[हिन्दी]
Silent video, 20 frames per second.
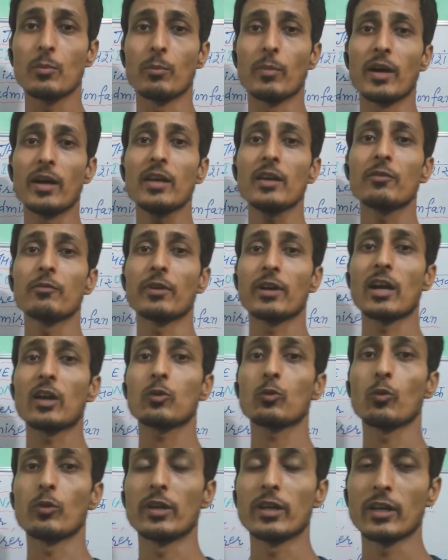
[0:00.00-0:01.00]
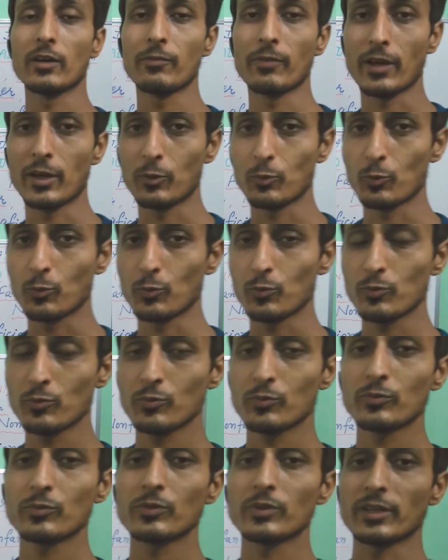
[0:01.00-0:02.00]
मैं विराट कोहली का फैन हूँ
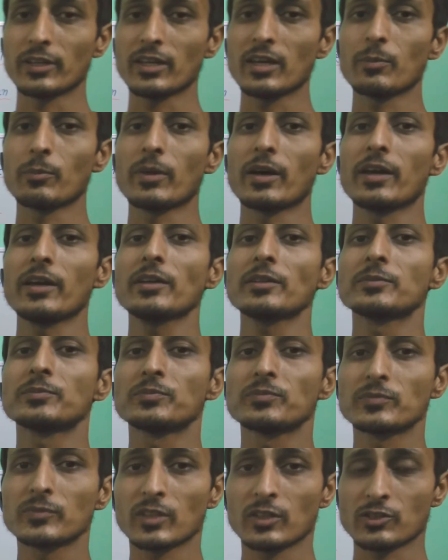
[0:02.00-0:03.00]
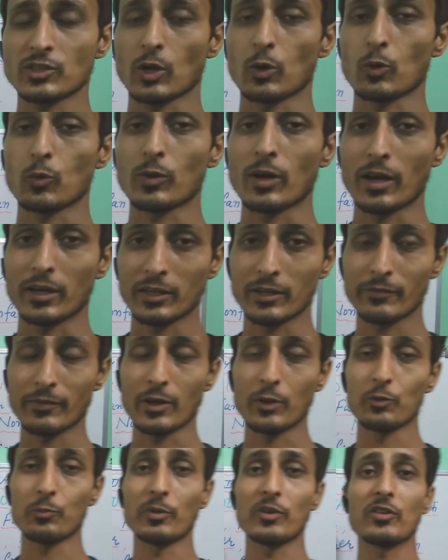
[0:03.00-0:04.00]
ठीक है मैं शाहरुख खान का
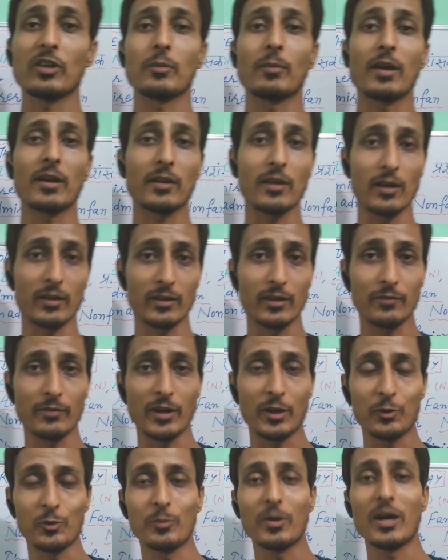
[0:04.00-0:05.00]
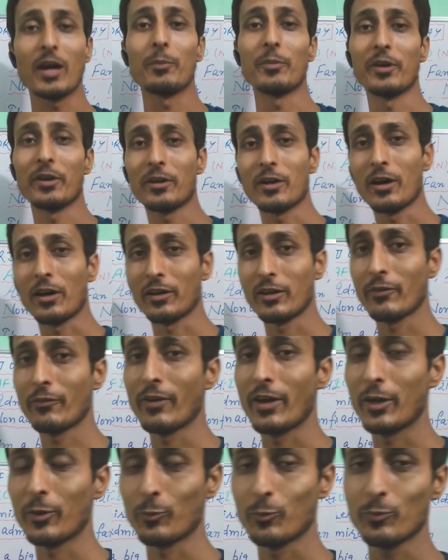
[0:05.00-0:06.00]
फैन हूँ मैं सलमान खान का फैन हूँ मैं आमिर खान का
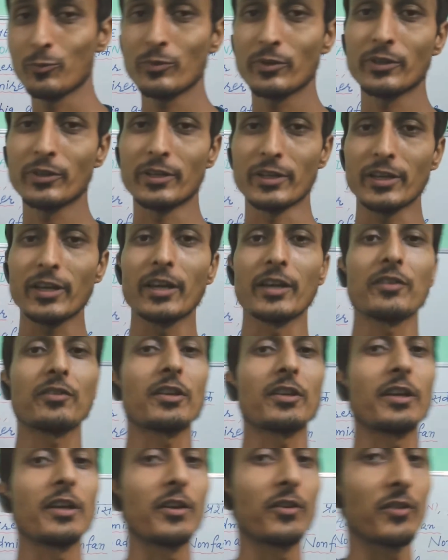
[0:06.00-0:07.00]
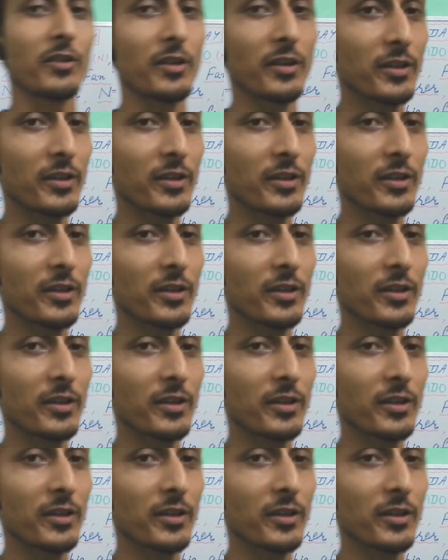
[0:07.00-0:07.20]
फैन हूँ ठीक है इस तरीके से